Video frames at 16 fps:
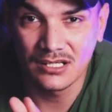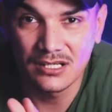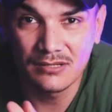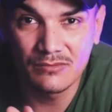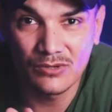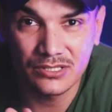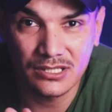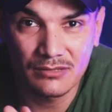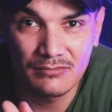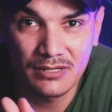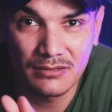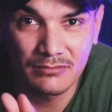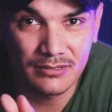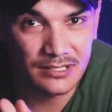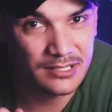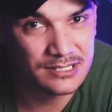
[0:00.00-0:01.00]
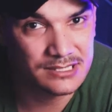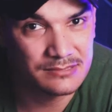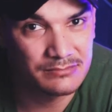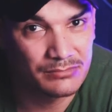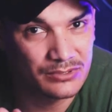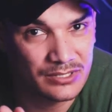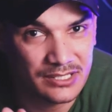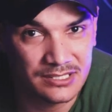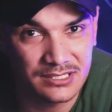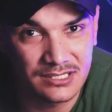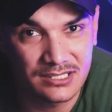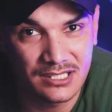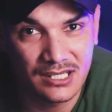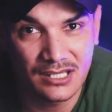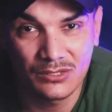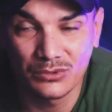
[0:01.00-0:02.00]
اللي مهتمة بالنصب
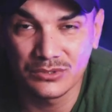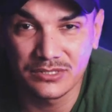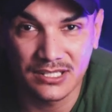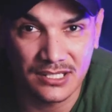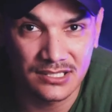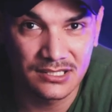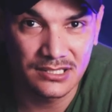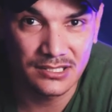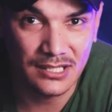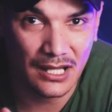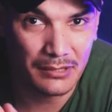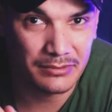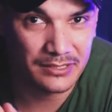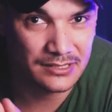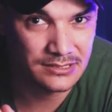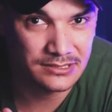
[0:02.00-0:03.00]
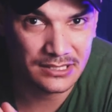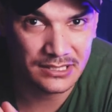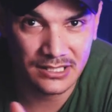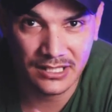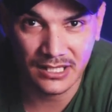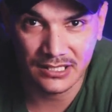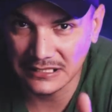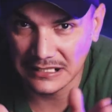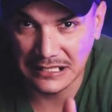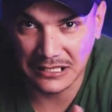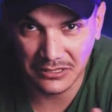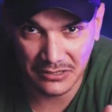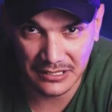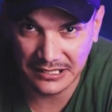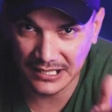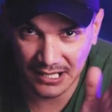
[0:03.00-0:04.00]
والاحتيال والتهديد عبر الانترنت تلقى راح